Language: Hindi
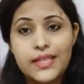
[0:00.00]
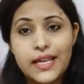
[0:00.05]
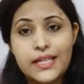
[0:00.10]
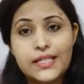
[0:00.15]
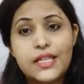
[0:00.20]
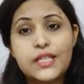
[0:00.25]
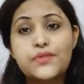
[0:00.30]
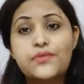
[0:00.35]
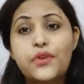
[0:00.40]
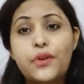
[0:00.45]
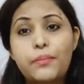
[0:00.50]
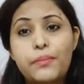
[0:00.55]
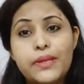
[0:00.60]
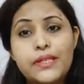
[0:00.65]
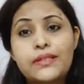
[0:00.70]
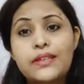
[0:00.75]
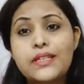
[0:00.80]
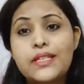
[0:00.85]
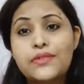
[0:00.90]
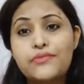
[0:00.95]
सक्सेसफुल
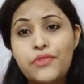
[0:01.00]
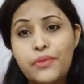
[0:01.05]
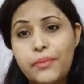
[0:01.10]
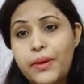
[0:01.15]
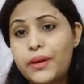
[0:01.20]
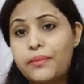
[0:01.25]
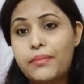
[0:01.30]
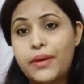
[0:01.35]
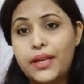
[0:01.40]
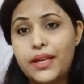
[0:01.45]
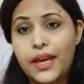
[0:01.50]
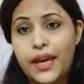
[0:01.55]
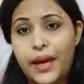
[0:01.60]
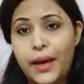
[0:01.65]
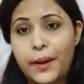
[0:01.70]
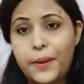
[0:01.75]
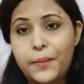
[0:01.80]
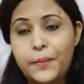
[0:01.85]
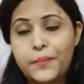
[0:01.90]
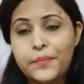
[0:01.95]
बिजनेस वुमेन बनी
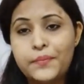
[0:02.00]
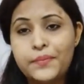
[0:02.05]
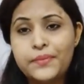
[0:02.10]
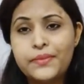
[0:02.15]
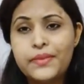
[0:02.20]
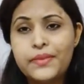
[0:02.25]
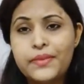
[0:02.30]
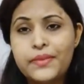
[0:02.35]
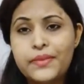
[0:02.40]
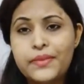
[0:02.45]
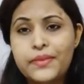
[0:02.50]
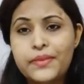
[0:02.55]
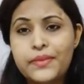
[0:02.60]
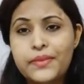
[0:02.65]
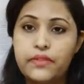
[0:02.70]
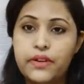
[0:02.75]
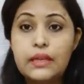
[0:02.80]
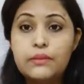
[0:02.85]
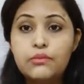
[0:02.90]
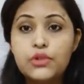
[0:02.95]
है
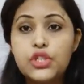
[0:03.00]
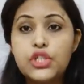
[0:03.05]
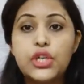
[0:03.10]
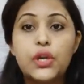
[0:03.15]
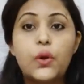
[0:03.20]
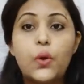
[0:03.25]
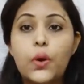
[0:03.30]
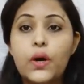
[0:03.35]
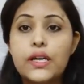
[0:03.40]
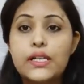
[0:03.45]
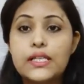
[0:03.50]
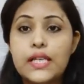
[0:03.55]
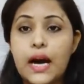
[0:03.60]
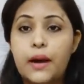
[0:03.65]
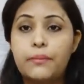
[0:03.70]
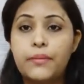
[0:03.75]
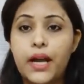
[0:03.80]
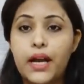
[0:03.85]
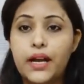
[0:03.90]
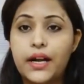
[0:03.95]
इतनी मुश्किलों का
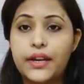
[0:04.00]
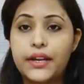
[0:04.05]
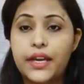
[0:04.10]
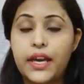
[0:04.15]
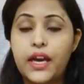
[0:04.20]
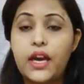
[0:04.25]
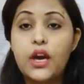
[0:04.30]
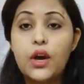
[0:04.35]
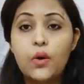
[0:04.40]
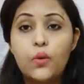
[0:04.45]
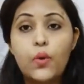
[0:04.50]
सामना करके